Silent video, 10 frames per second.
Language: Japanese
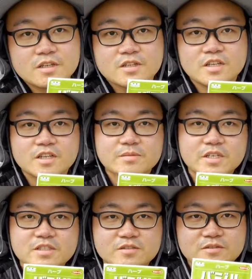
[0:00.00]
で、
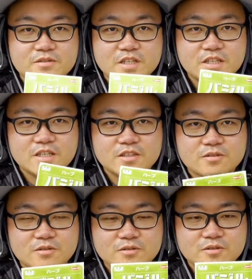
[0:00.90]
バジルは、えっ、ー、
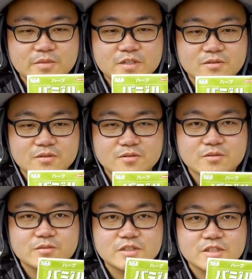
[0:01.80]
と、トマトとと
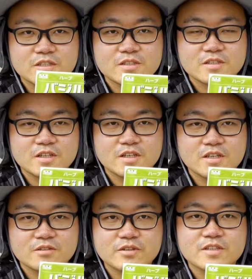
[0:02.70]
もに、
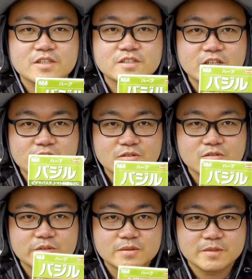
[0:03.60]
えー、植えていきたいと
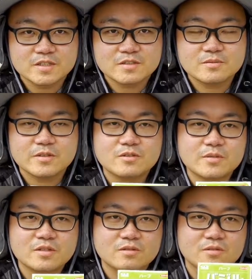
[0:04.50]
思います。まあ、
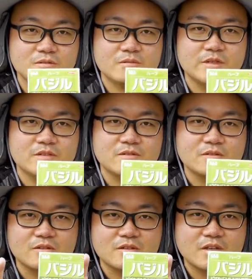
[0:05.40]
トマトとトマト
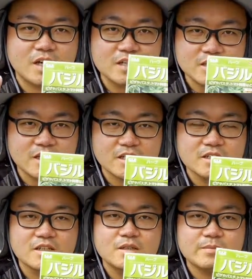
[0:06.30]
の間
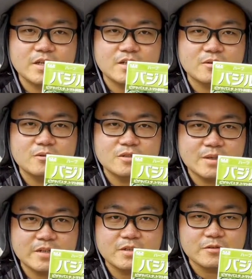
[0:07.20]
まあ大
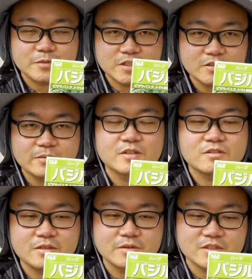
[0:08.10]
玉でもミニトマト
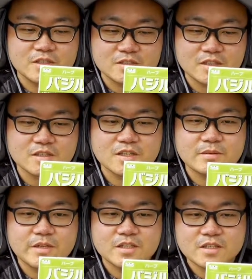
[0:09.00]
でも全然
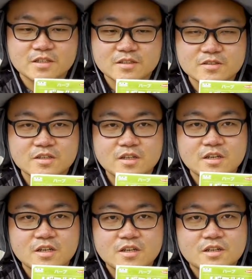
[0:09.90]
構わないです、
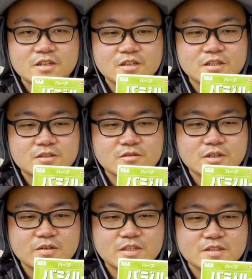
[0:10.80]
えー、こ
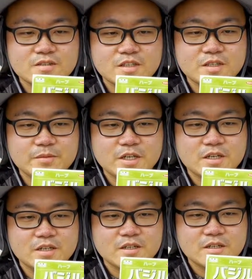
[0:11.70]
れはですね
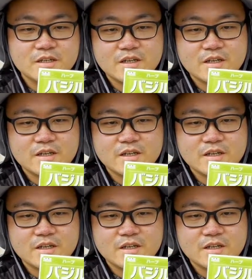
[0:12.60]
まあ